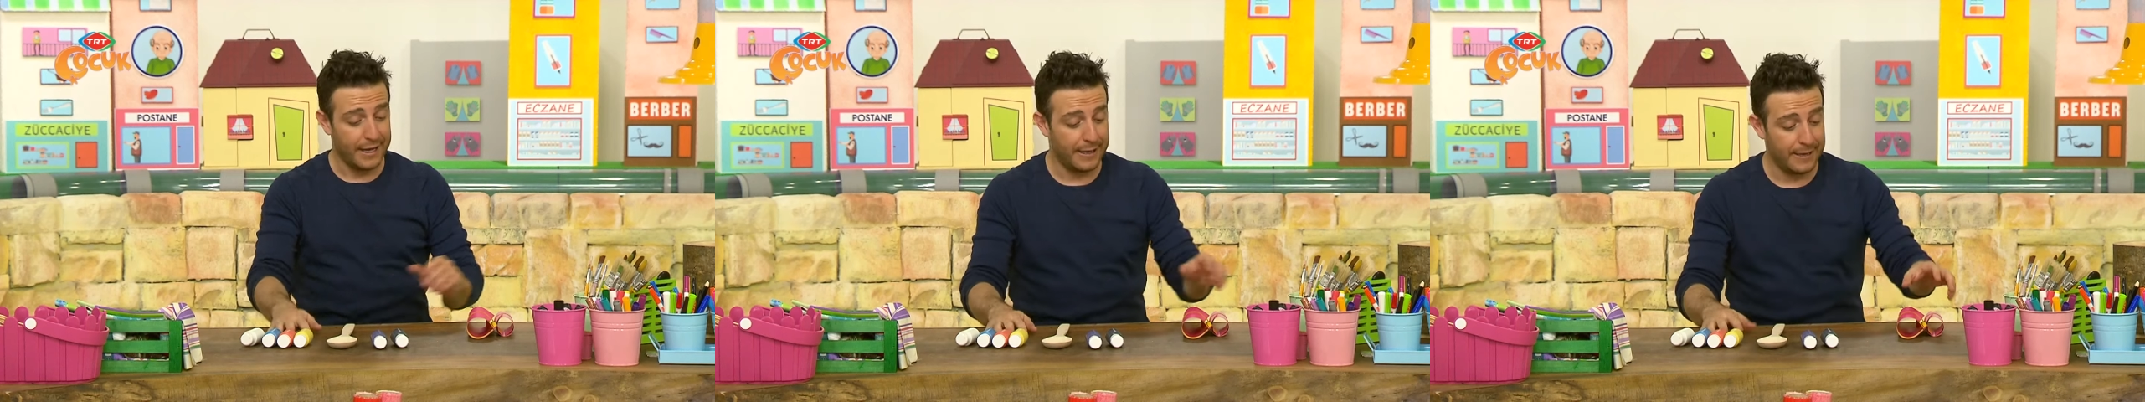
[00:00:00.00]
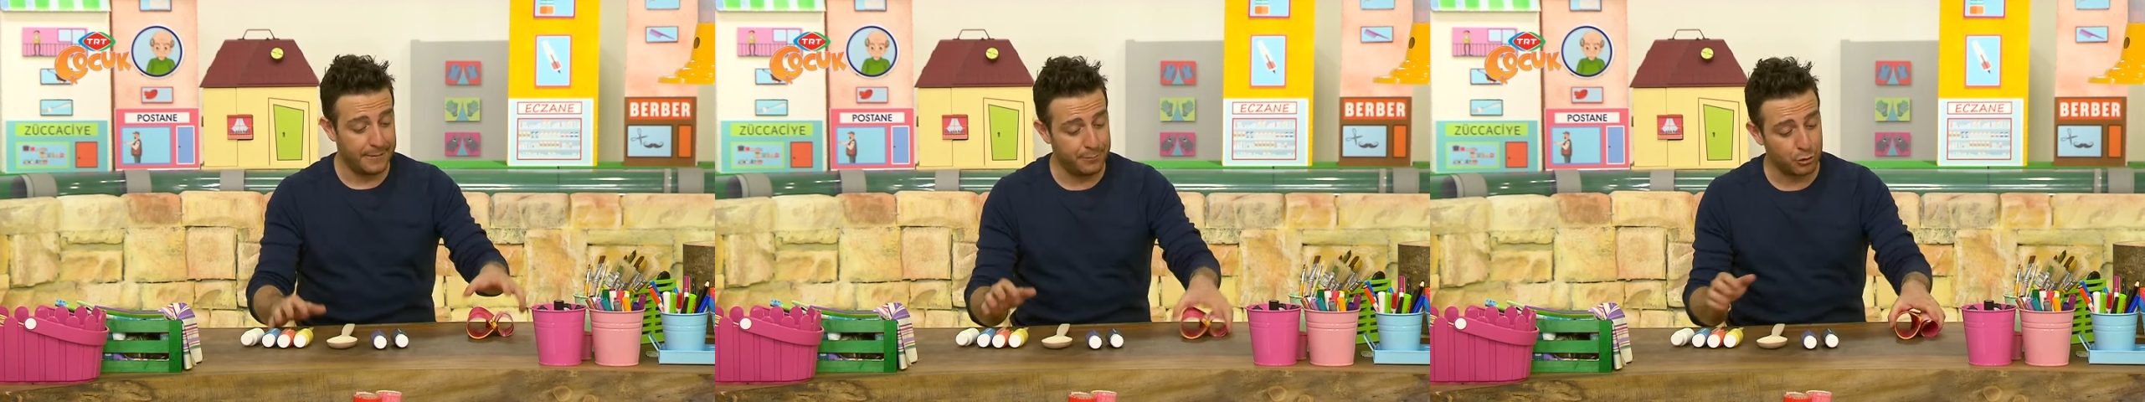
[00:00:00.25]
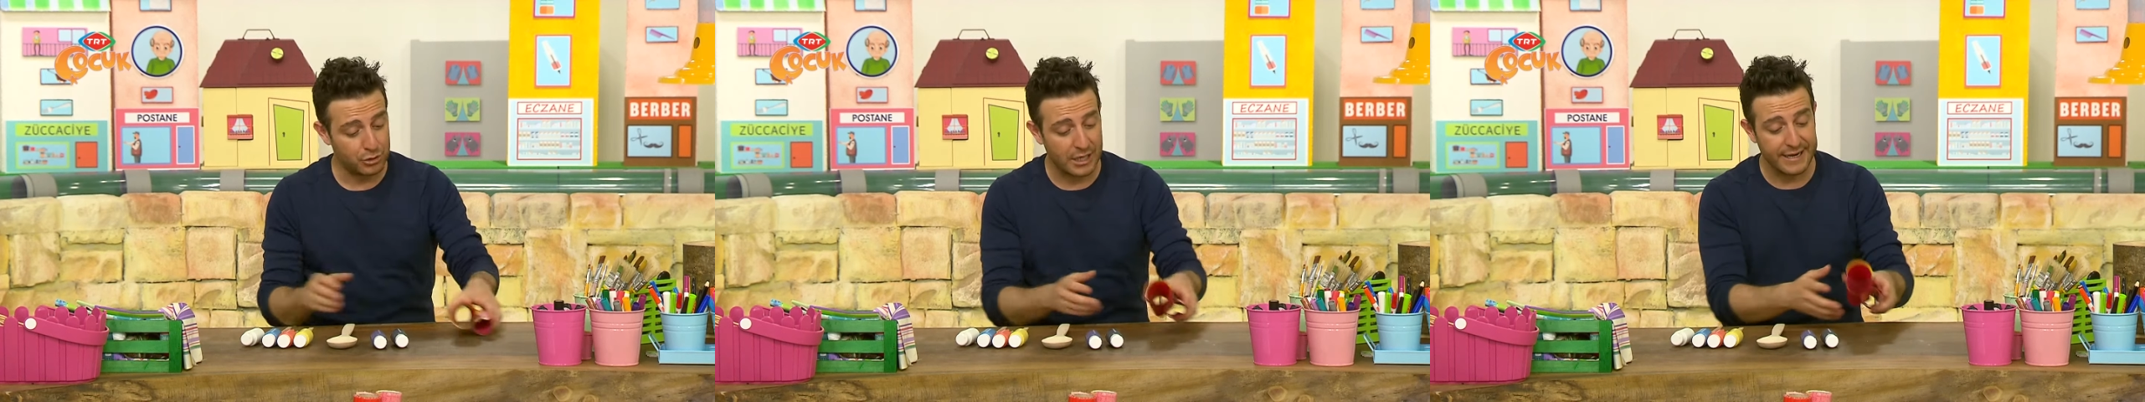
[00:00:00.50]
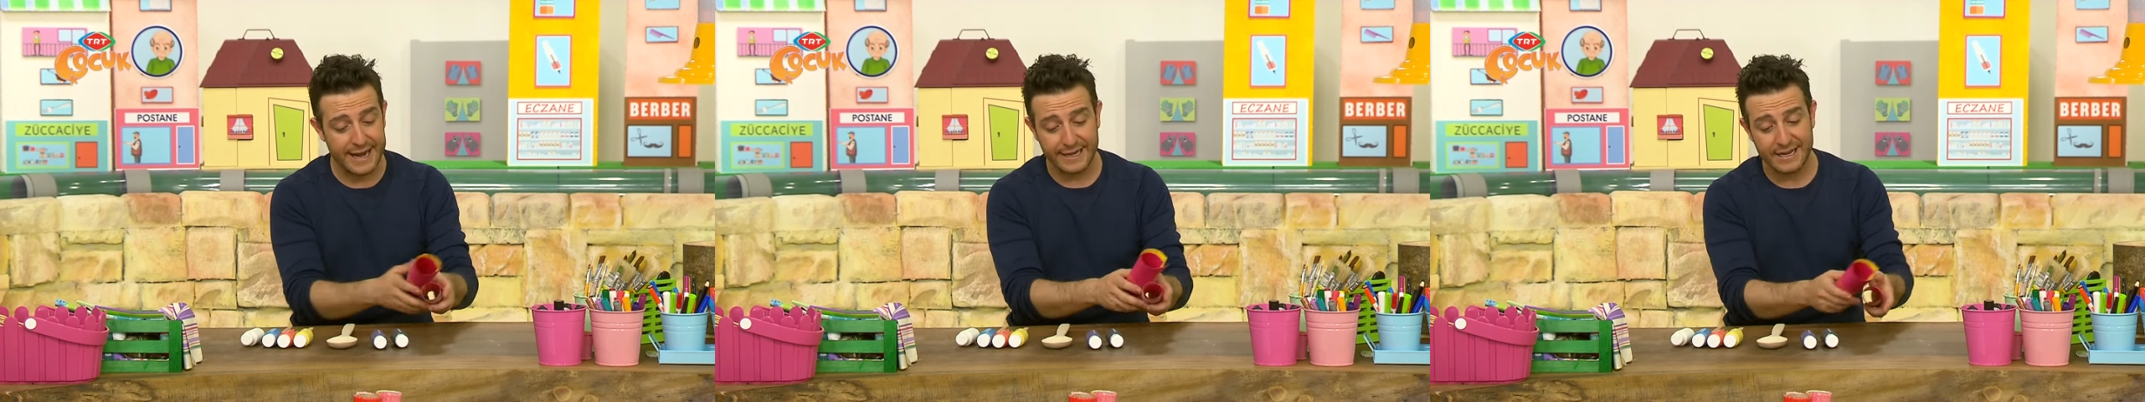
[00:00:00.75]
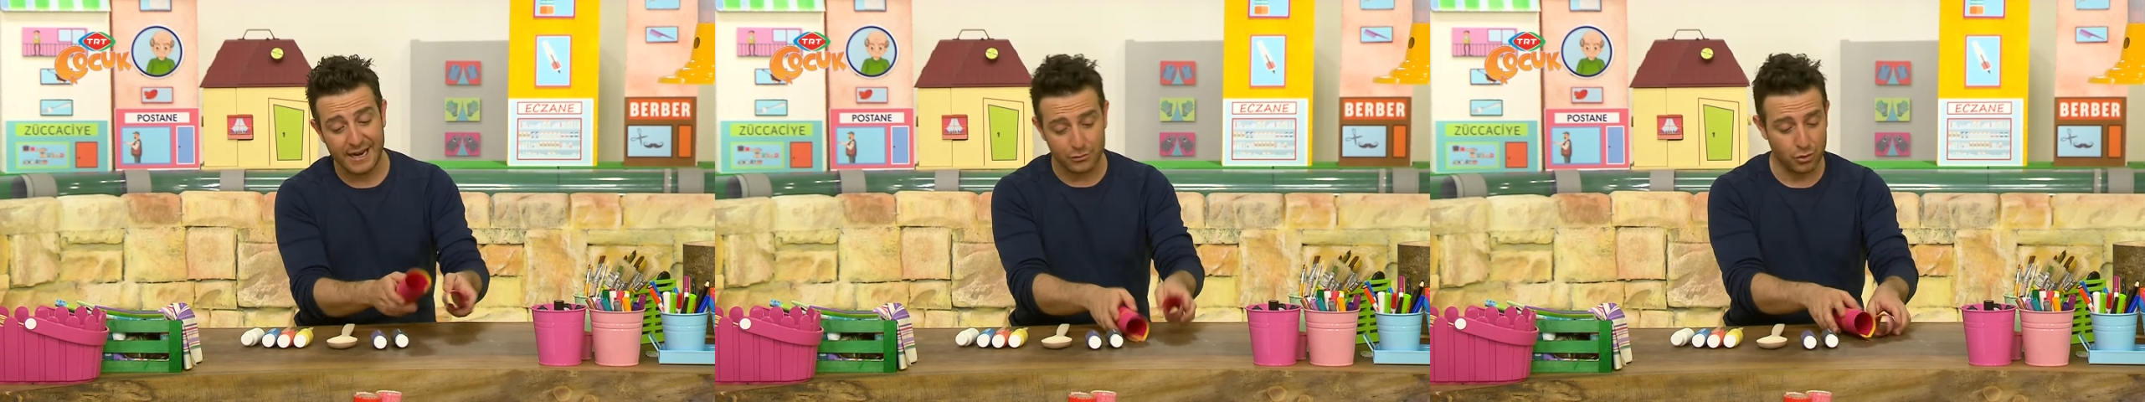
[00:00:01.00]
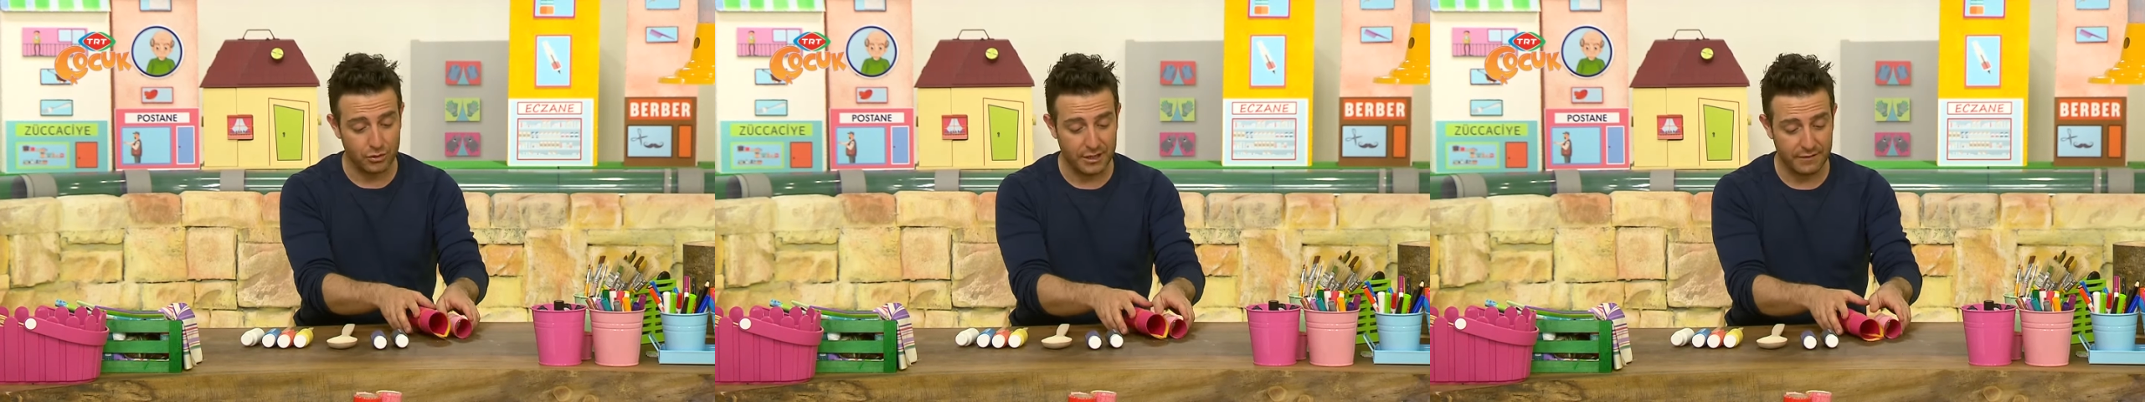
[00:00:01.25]
Ee, burada renkli
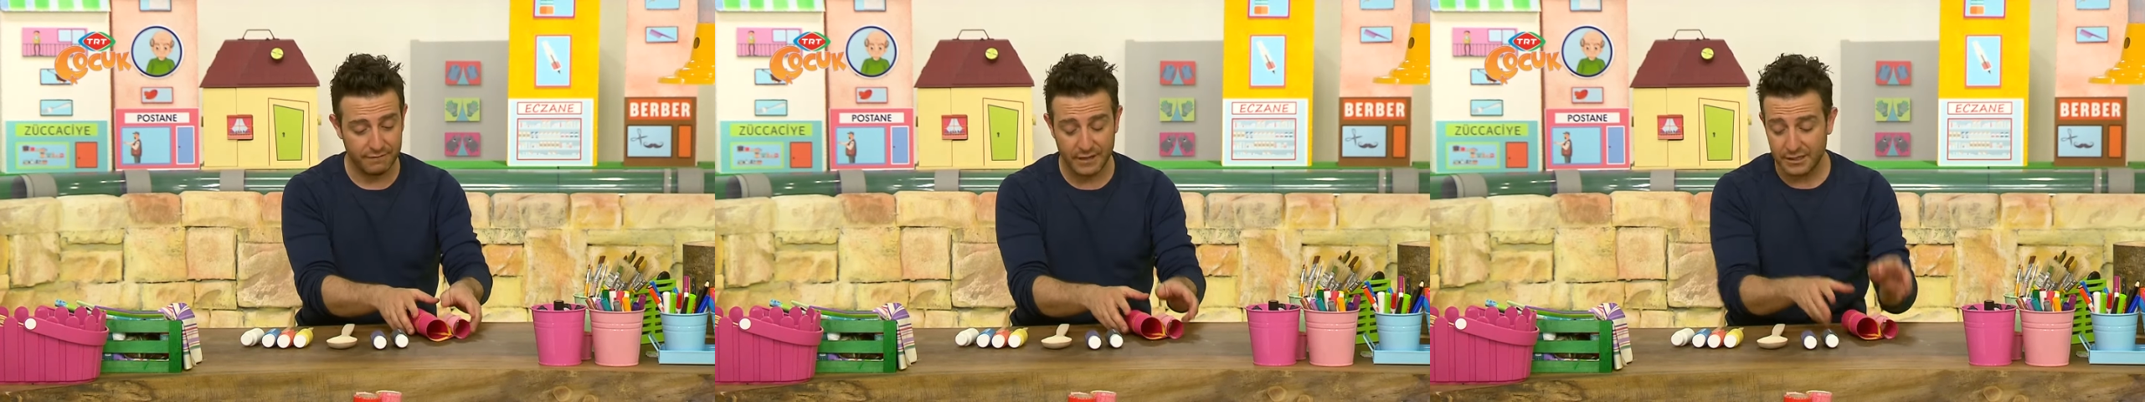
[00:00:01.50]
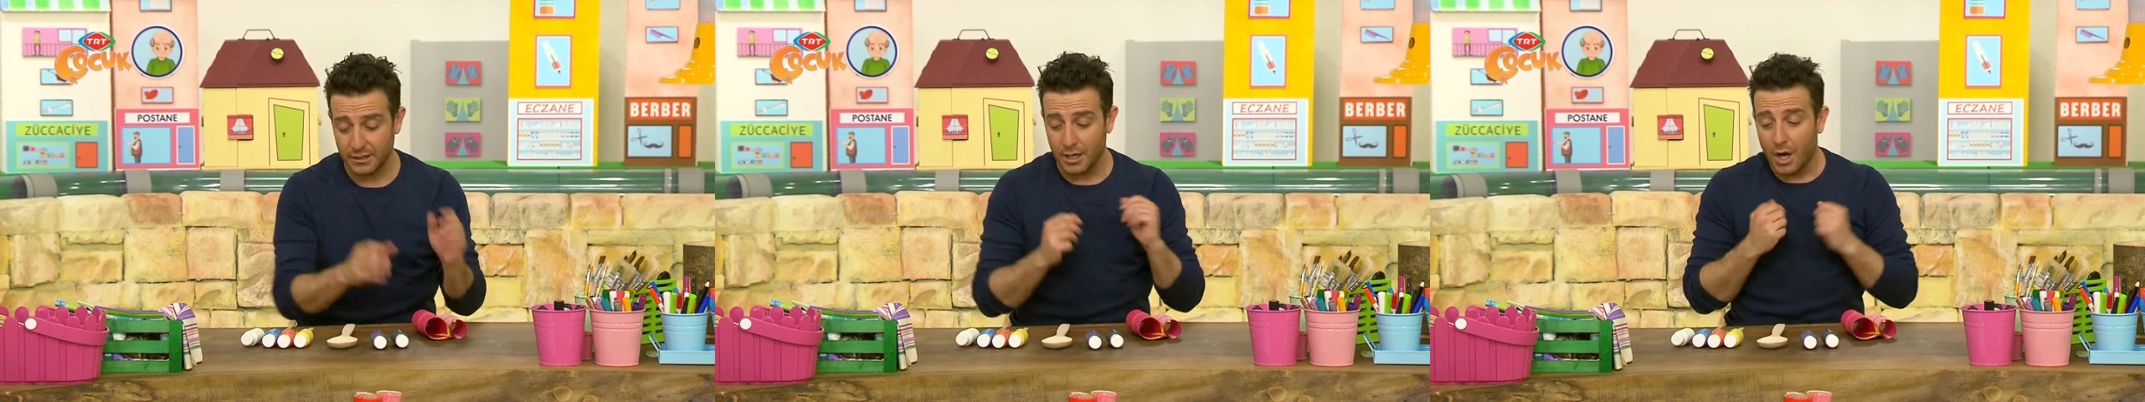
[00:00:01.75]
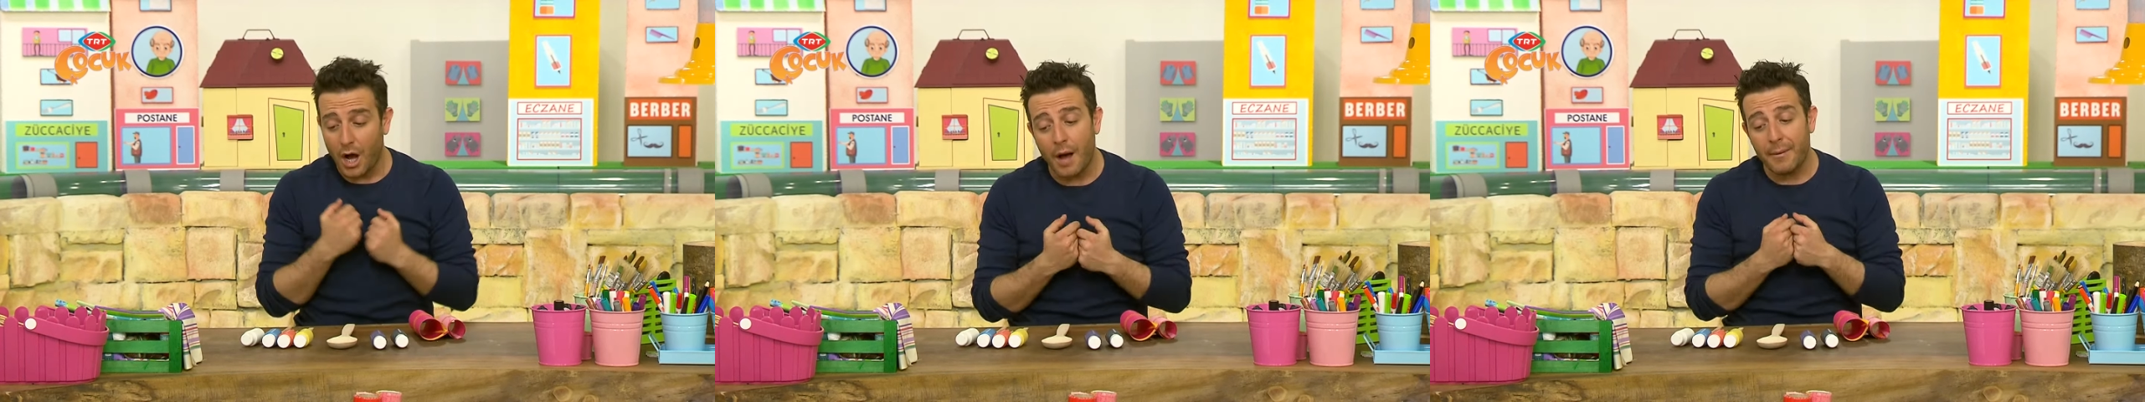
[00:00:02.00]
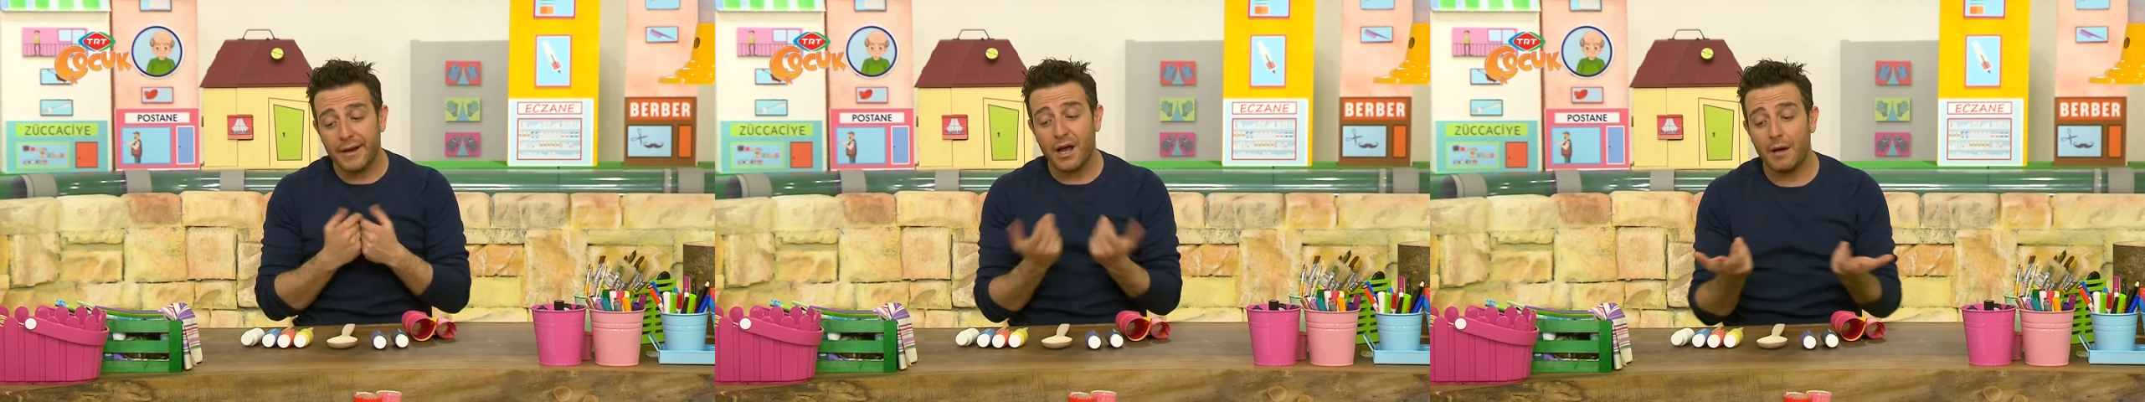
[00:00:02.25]
kartonlarım var. Ama ne